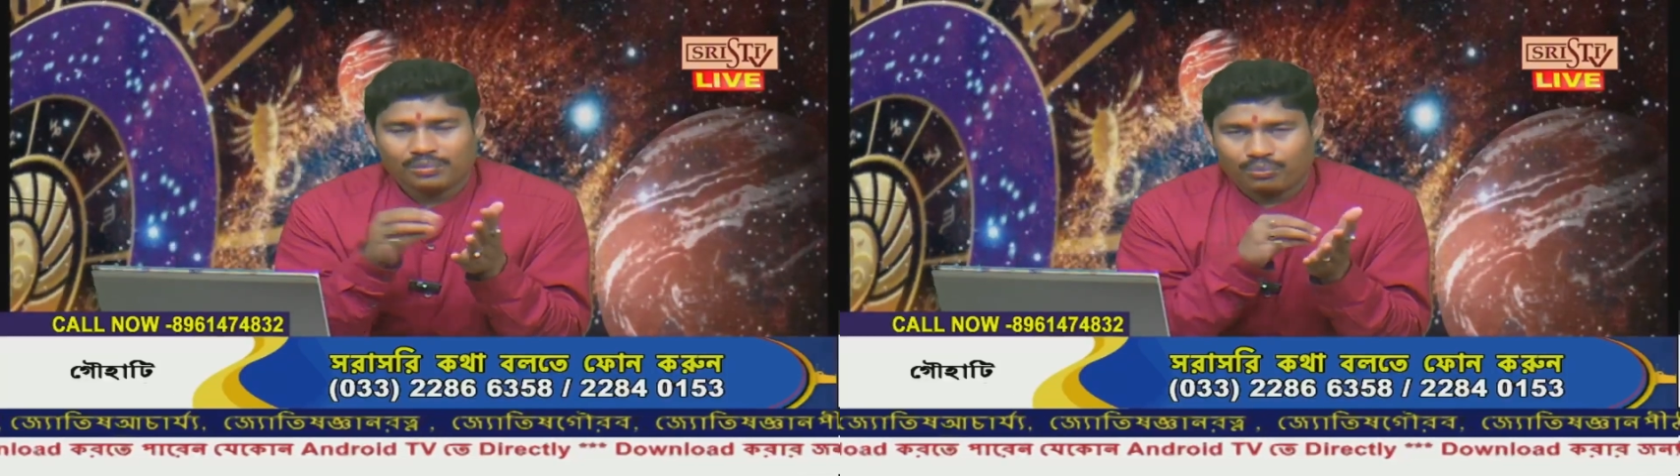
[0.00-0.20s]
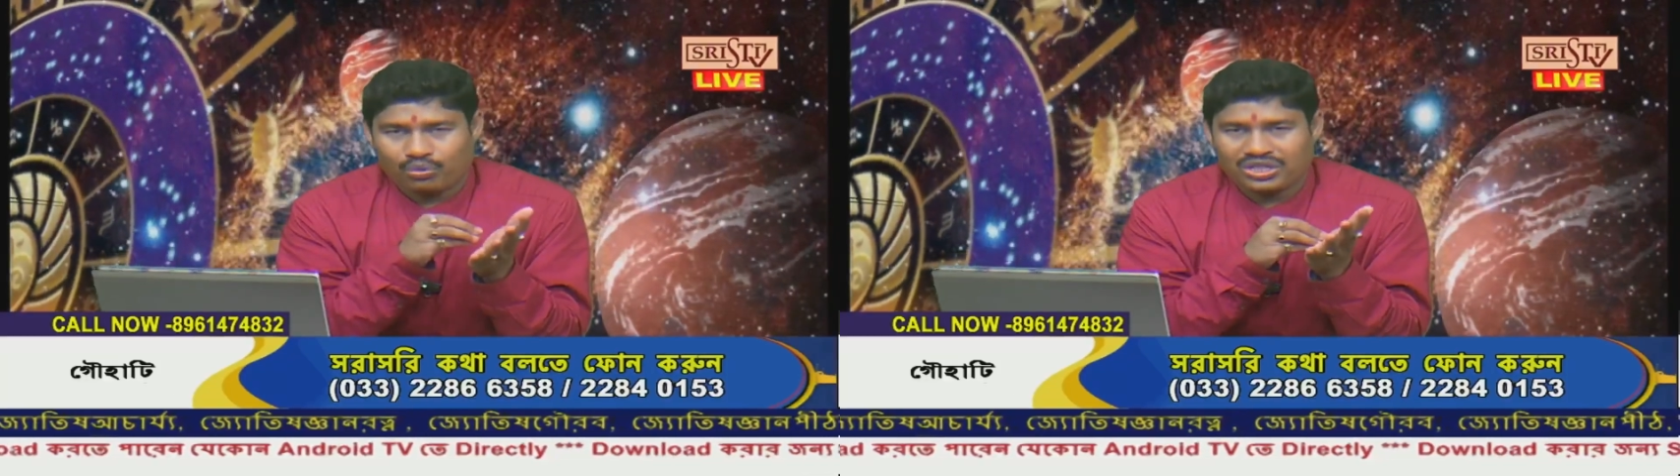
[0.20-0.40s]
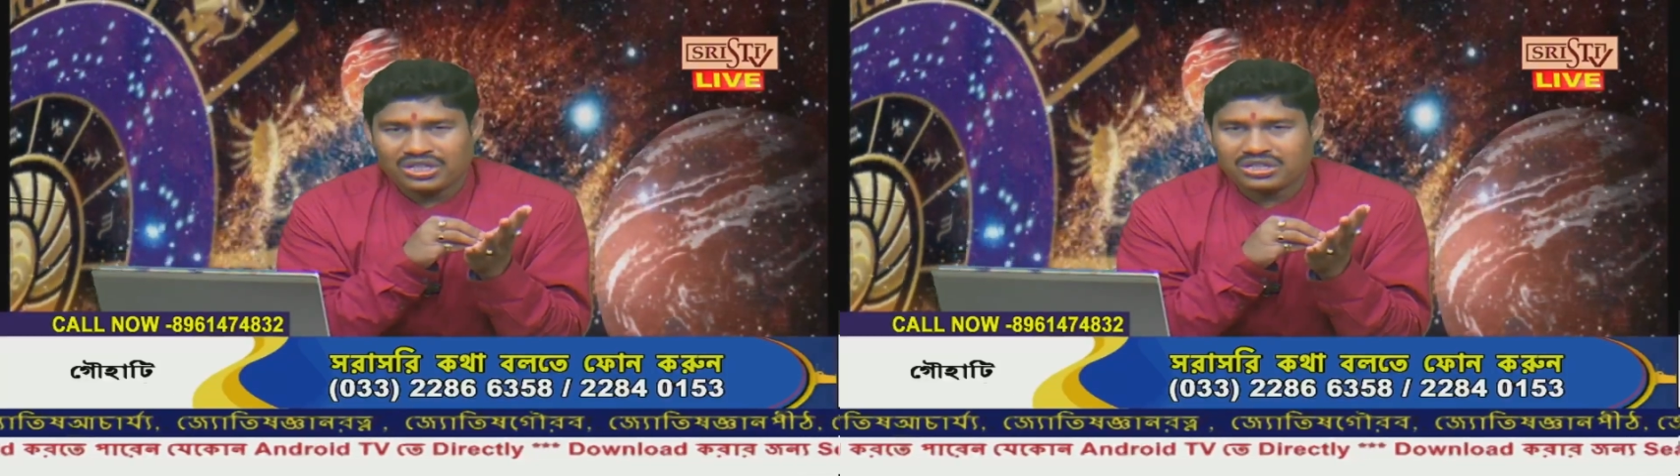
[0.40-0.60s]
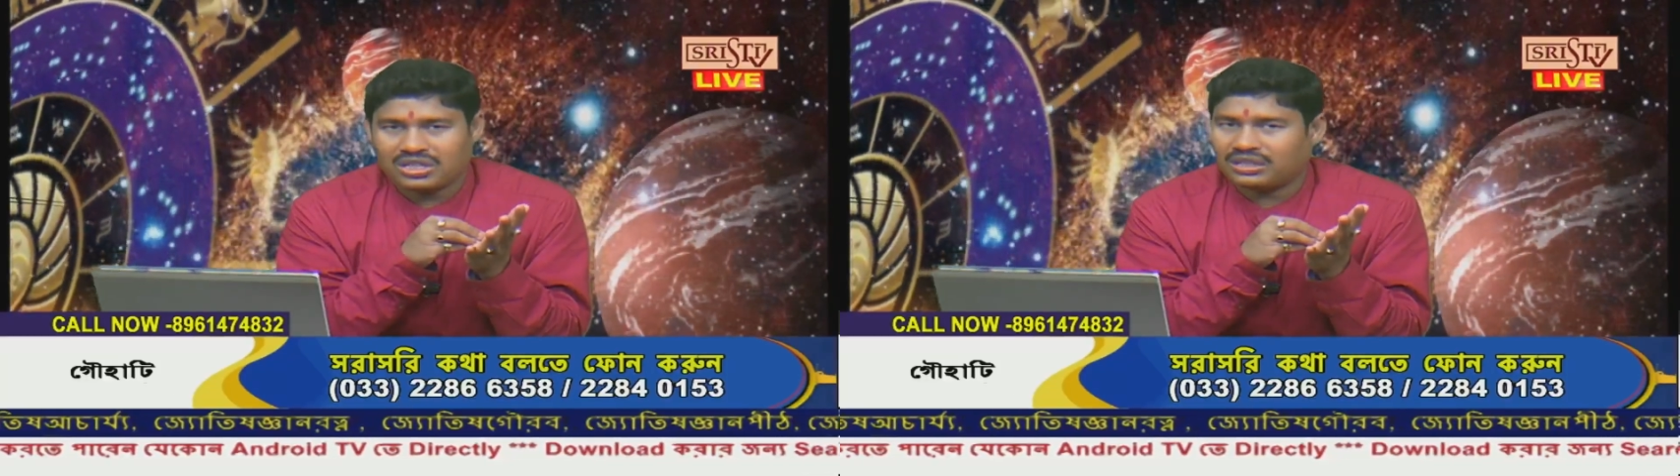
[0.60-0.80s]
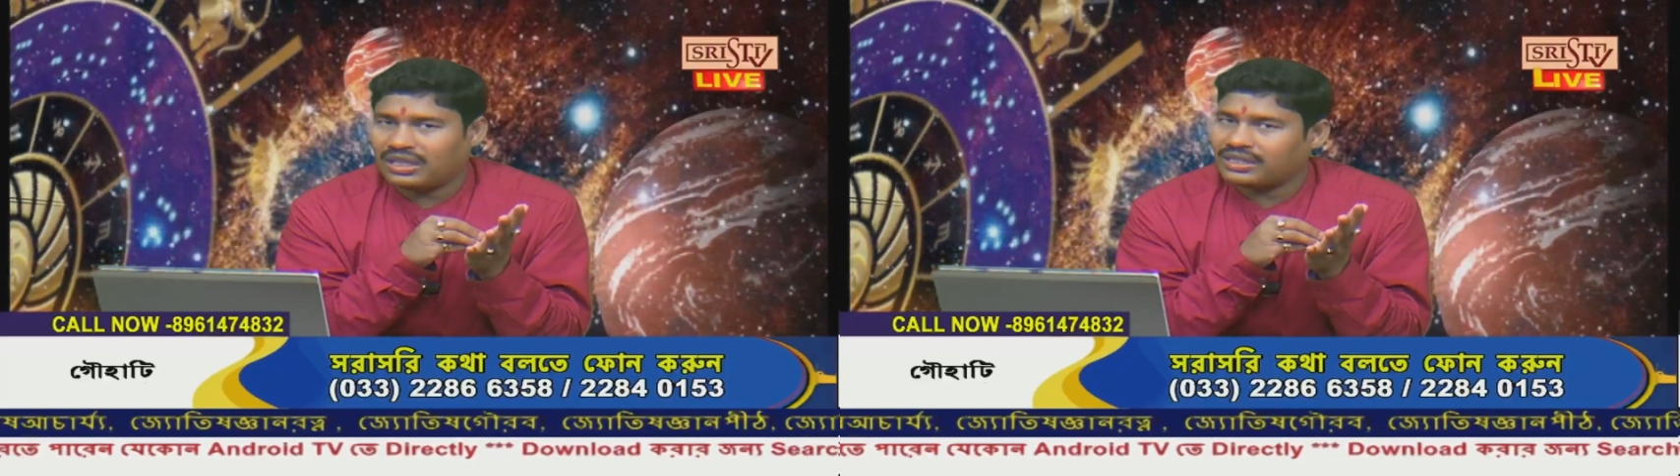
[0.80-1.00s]
প্রচেষ্টা
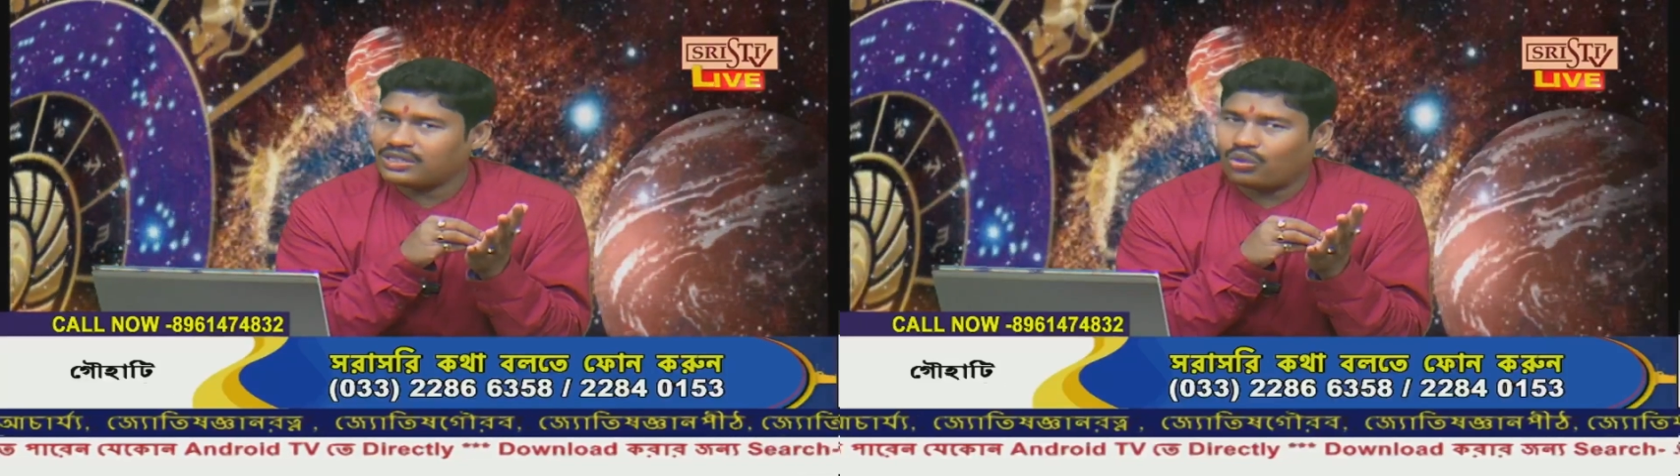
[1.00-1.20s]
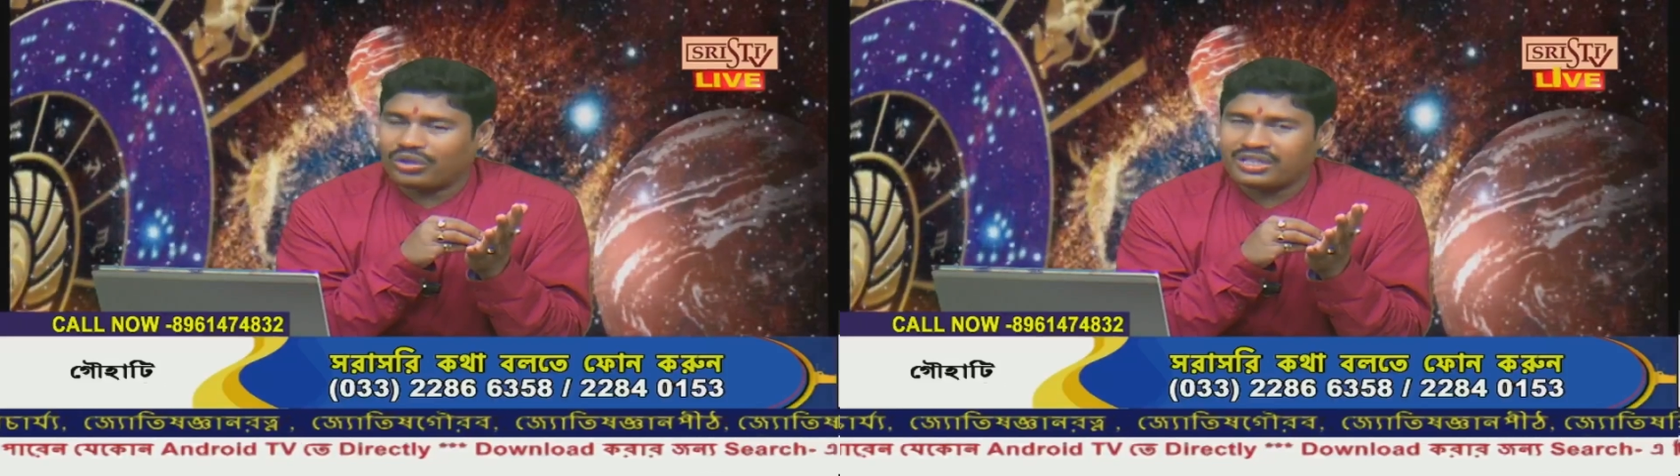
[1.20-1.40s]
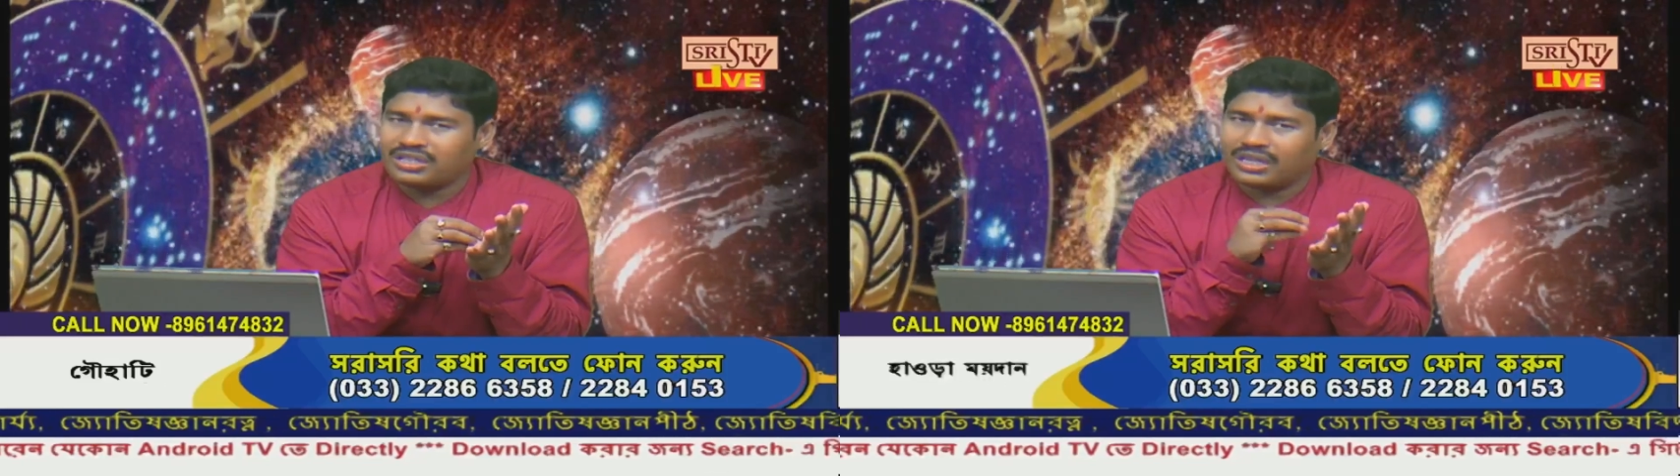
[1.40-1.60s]
তারা কি করেনি